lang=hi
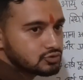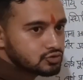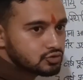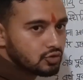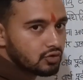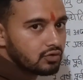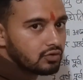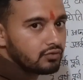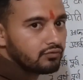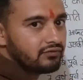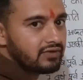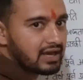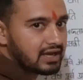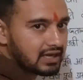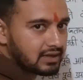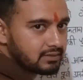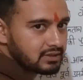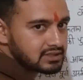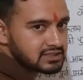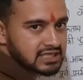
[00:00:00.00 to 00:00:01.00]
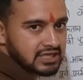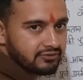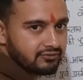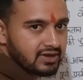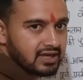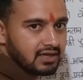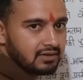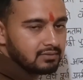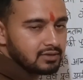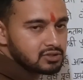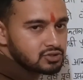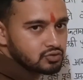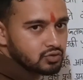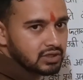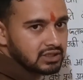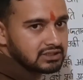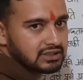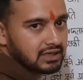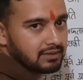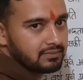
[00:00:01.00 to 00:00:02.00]
जो वेरिएबल्स हैं वेरिएबल्स को
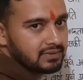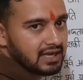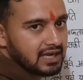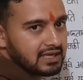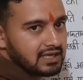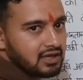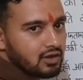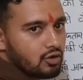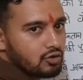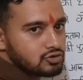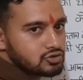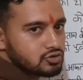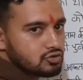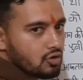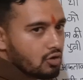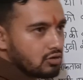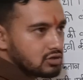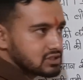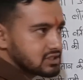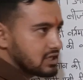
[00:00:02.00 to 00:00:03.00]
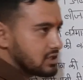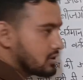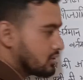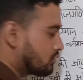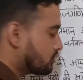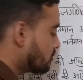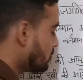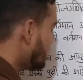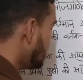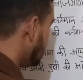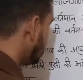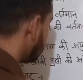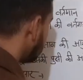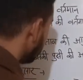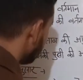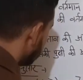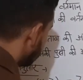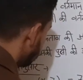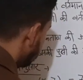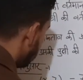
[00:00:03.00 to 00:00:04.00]
एक तरफ ले आइए और जो कांस्टेंट है उनको एक
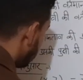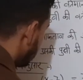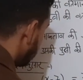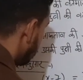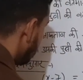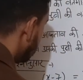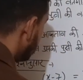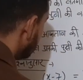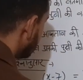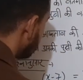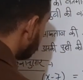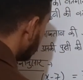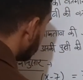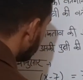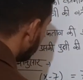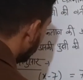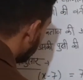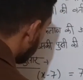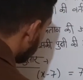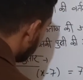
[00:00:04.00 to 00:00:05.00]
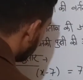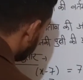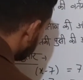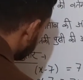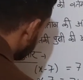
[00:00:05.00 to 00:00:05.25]
तरफ ले आइए तो यानी वाई को